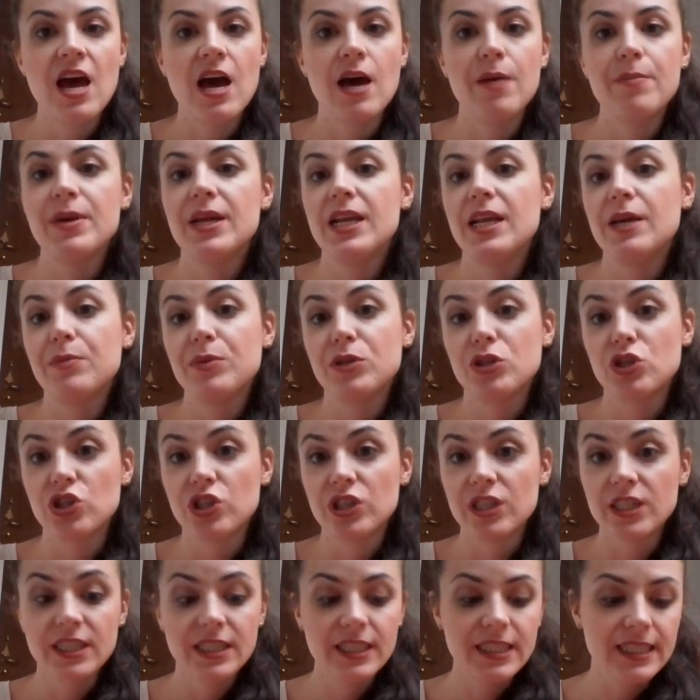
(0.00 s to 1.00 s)
A me lei
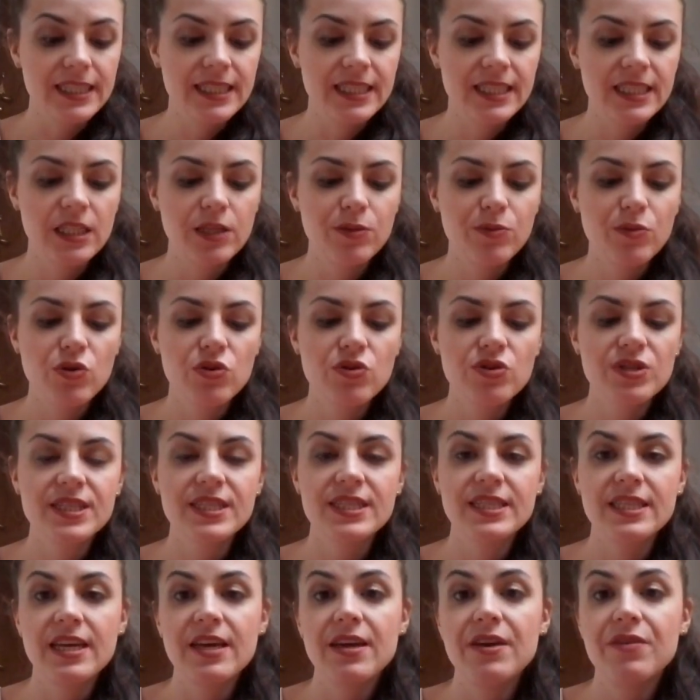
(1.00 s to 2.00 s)
piace tantissimo,
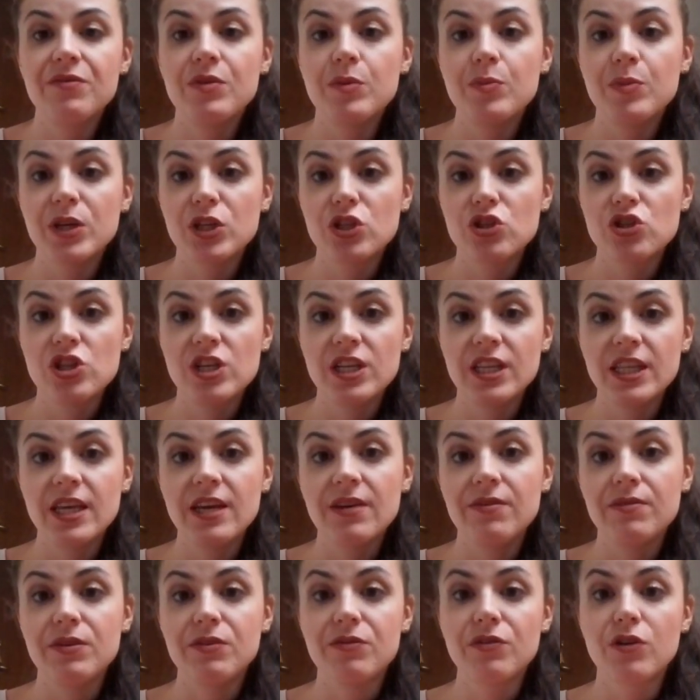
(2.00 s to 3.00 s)
se vi piace
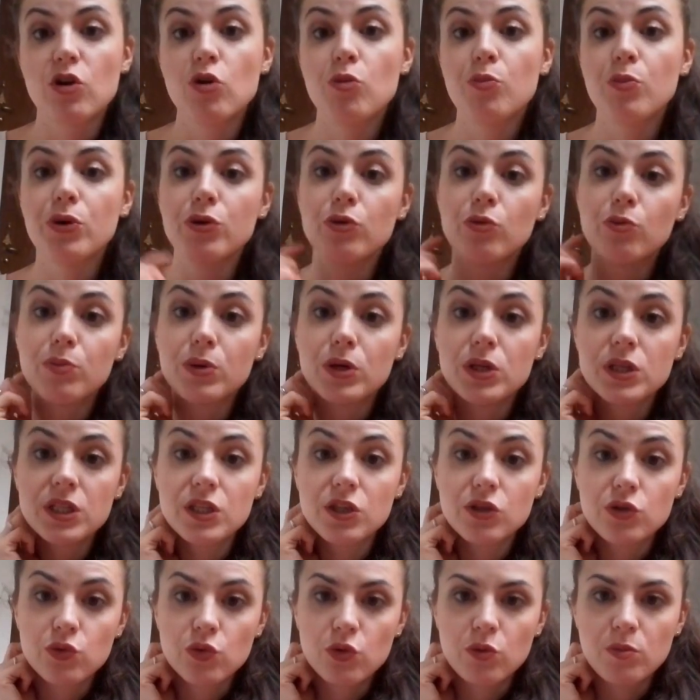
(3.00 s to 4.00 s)
l'idea vi farò poi un
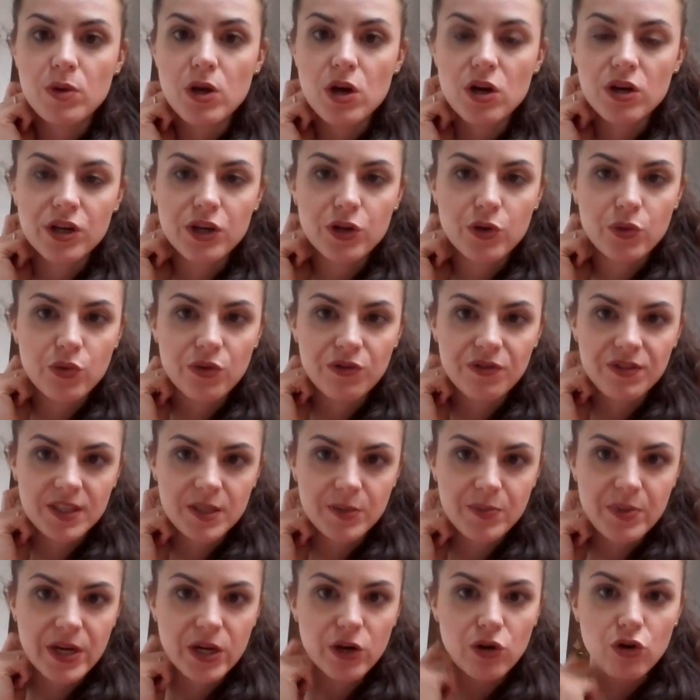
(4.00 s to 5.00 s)
post sul blog in cui vi
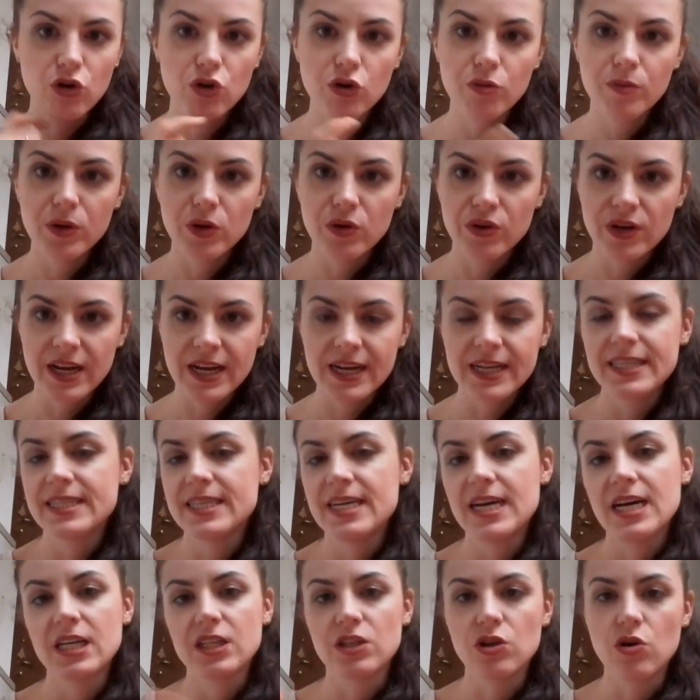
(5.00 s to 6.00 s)
spiego come l'ho
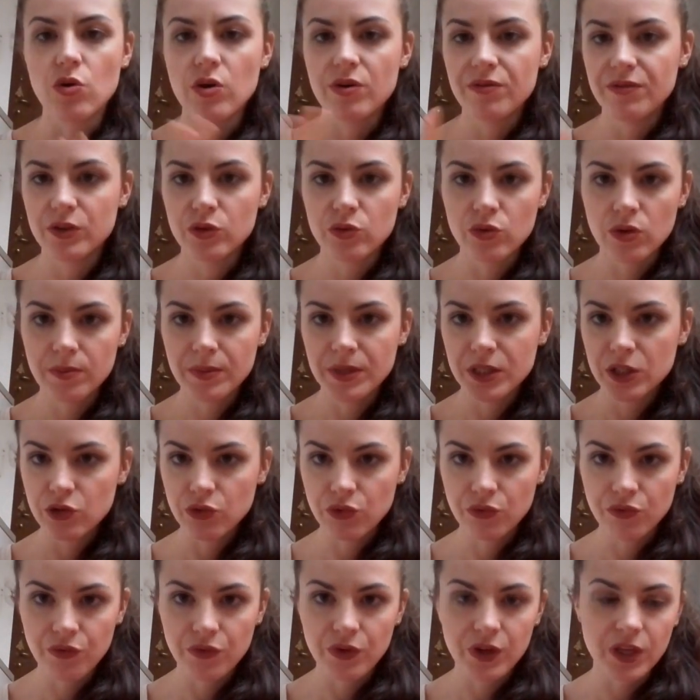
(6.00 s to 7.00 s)
organizzata o
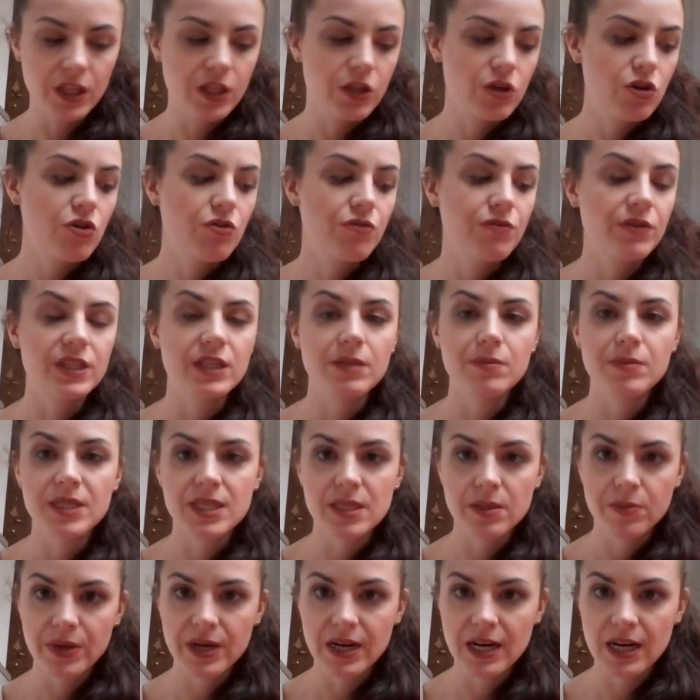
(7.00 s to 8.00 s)
eventualmente un video, fatemi
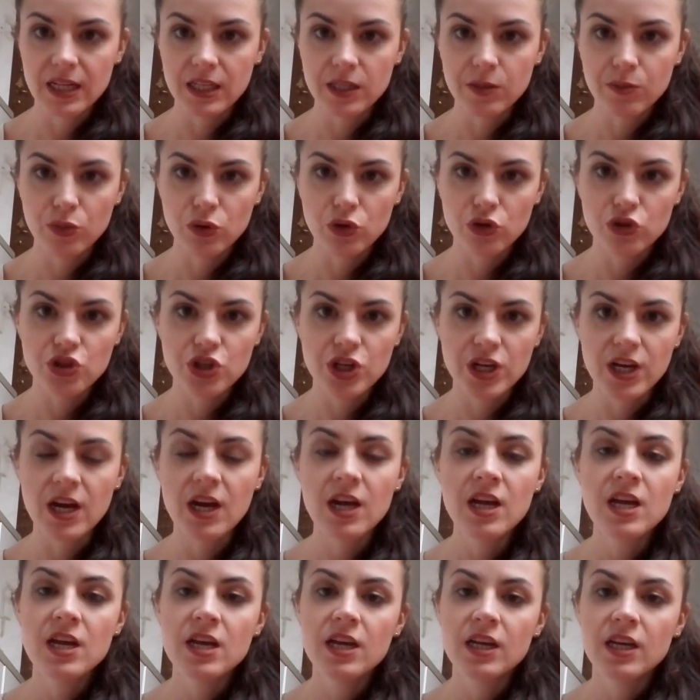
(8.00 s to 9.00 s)
sapere la
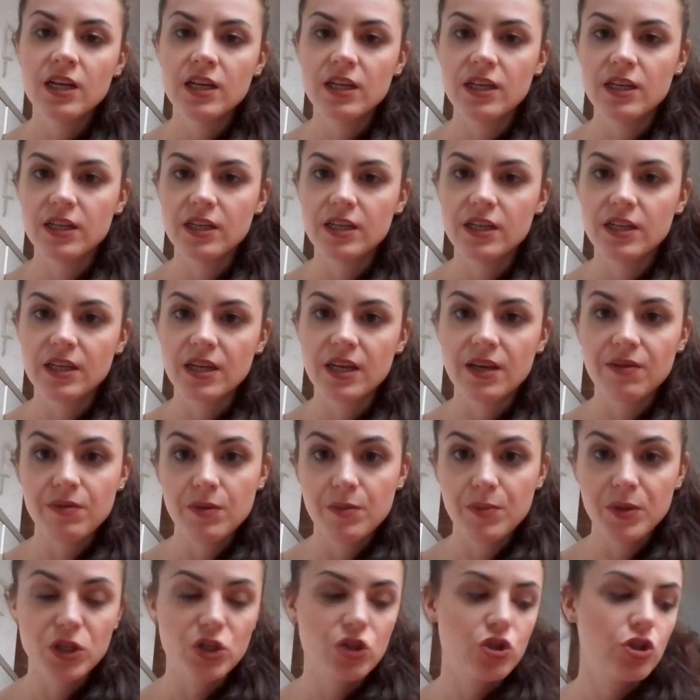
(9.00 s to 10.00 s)
tipologia eh, che
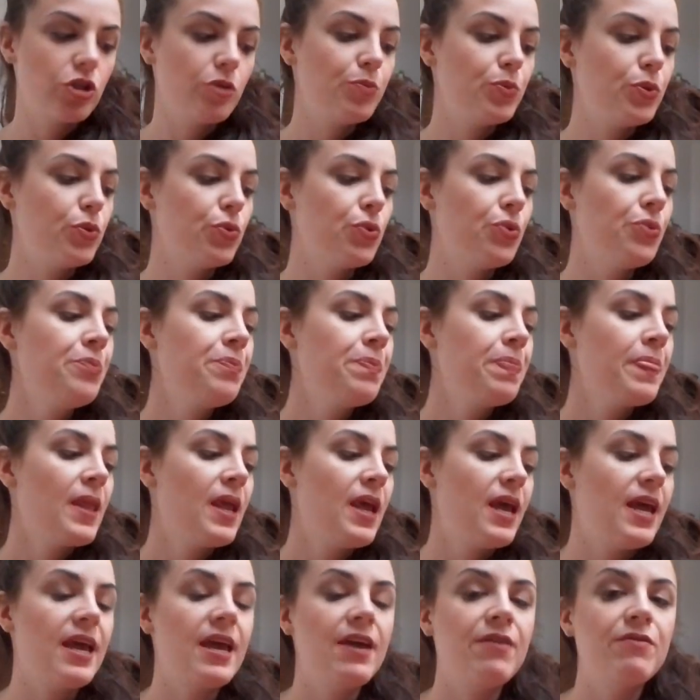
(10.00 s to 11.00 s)
vi piace di più
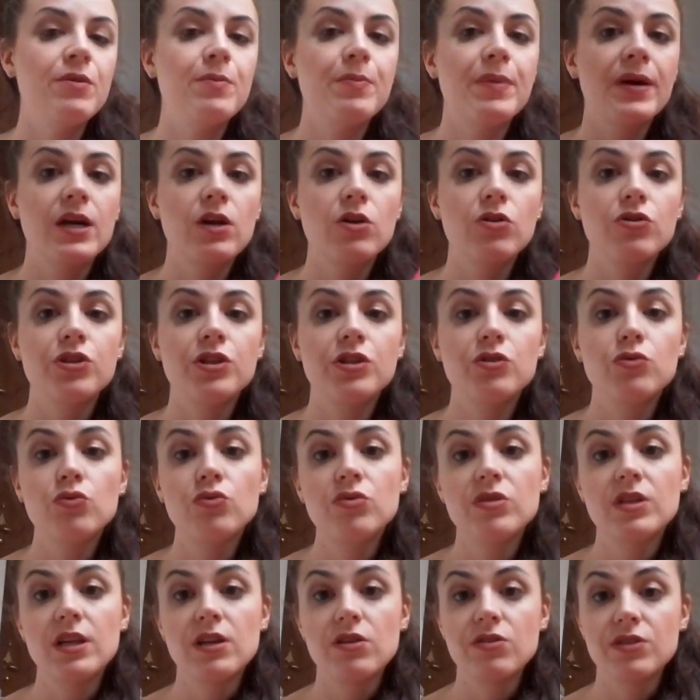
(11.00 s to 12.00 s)
e vi parlo di
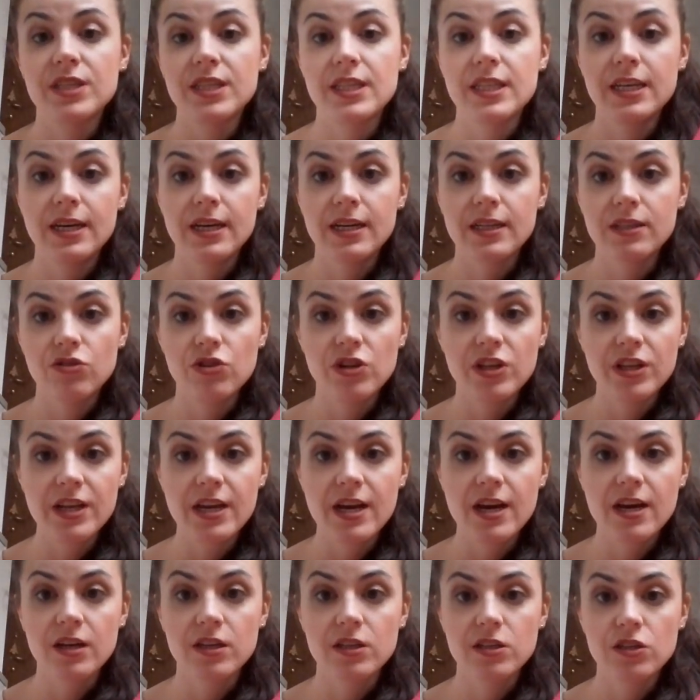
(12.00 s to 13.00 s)
tutte le cose di
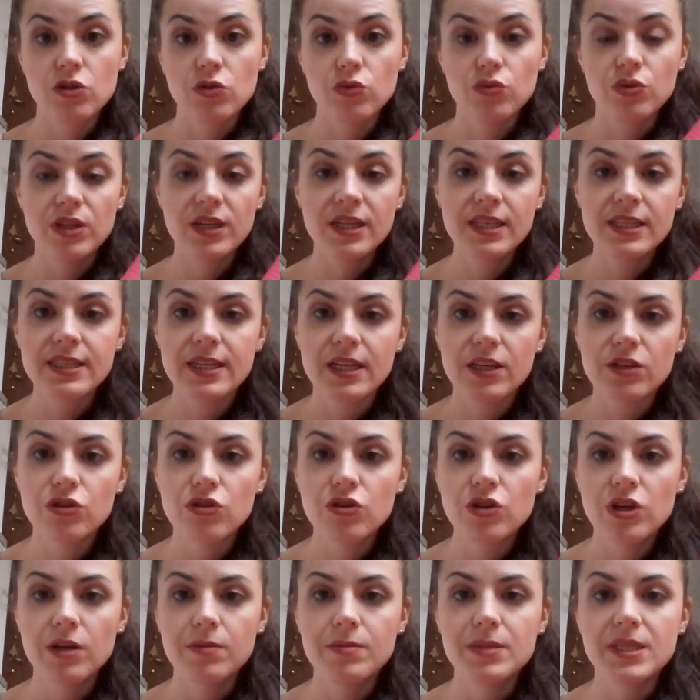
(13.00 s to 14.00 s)
cartoleria che sto
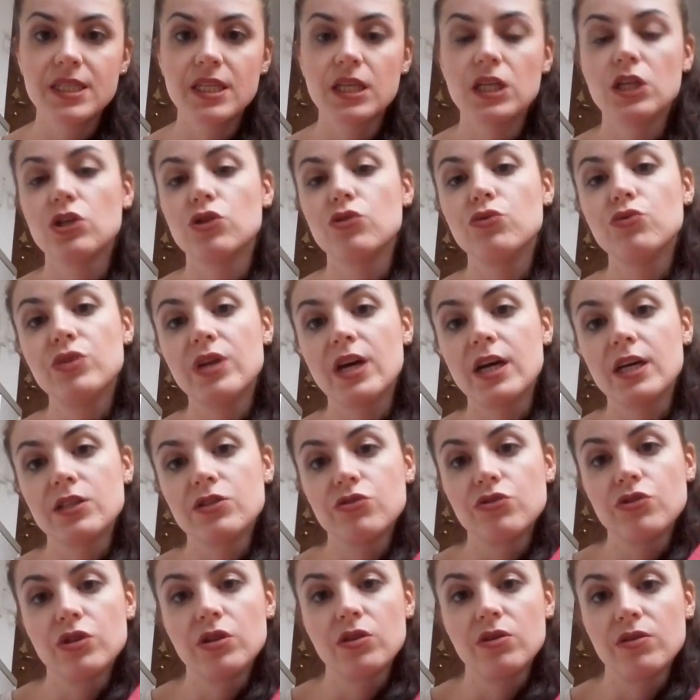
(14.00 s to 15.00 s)
utilizzando e che mi stanno
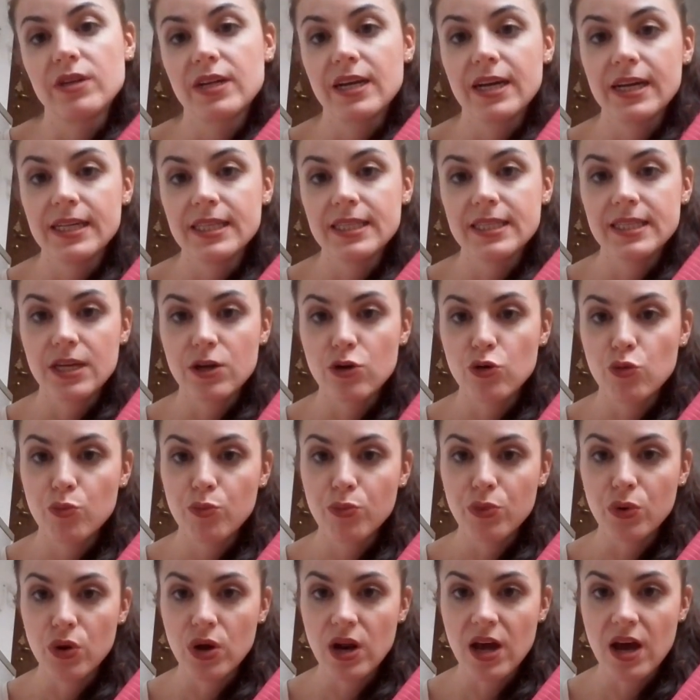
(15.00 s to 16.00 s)
aiutando nell'organizzare
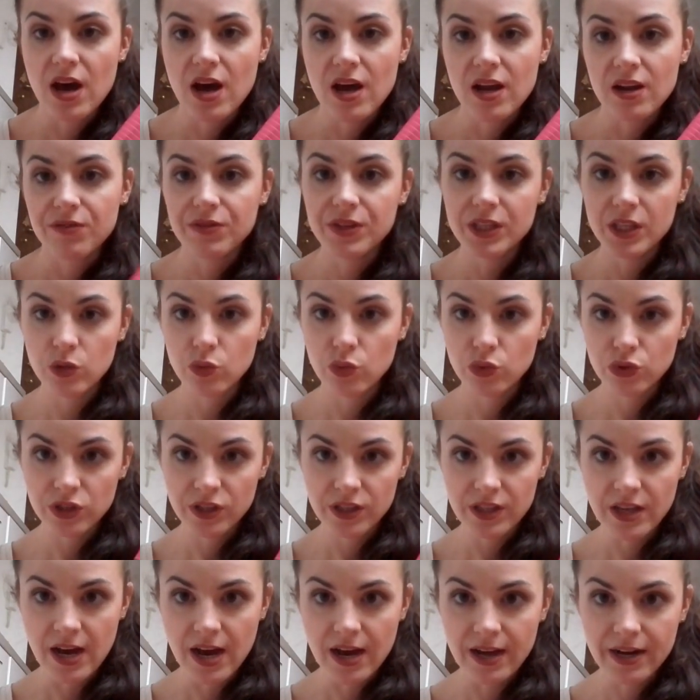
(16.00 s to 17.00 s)
un po' la, la vita
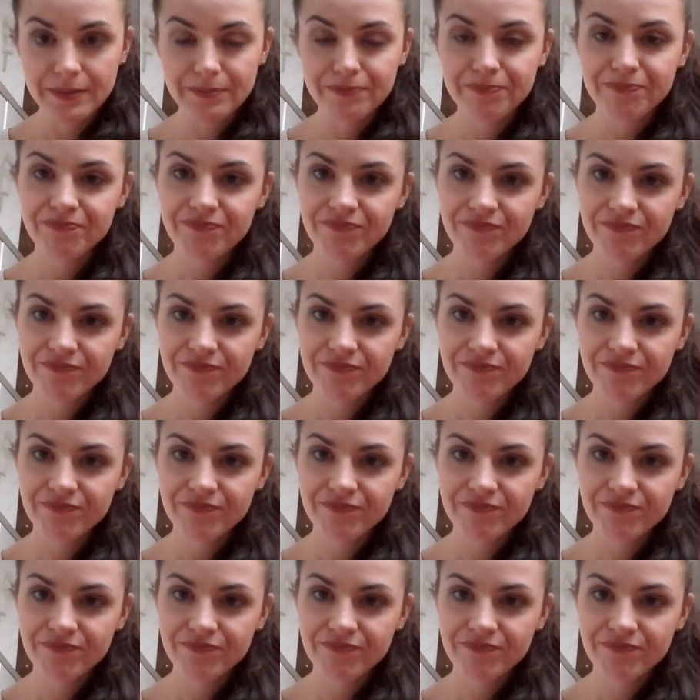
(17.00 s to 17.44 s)
quotidiana.